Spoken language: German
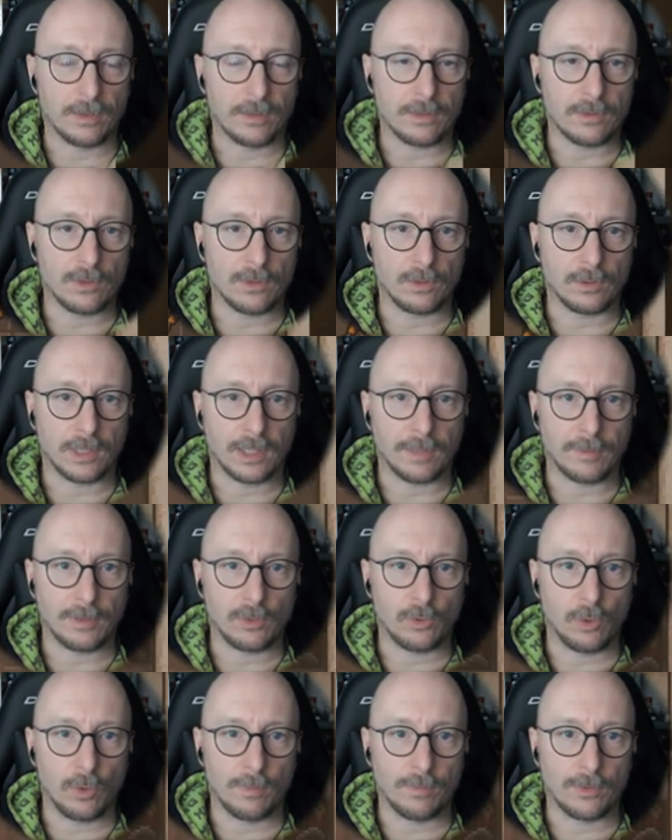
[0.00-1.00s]
So, dann haben wir
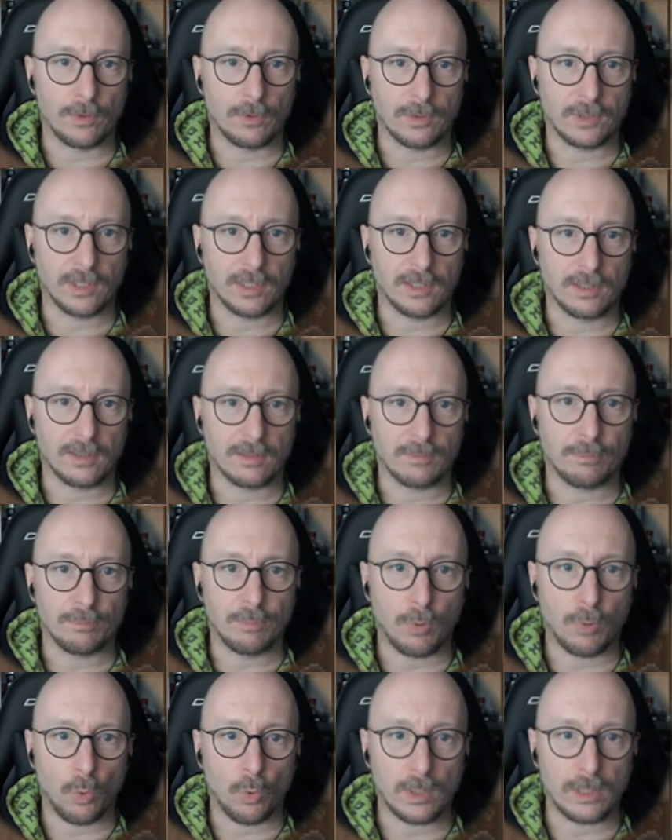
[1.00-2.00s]
hier oben so lustige
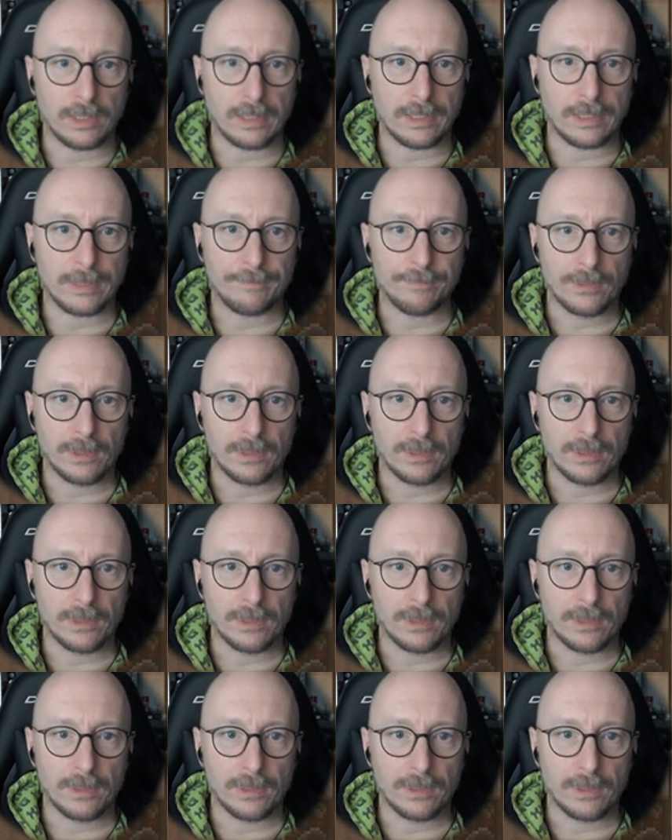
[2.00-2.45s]
Symbole.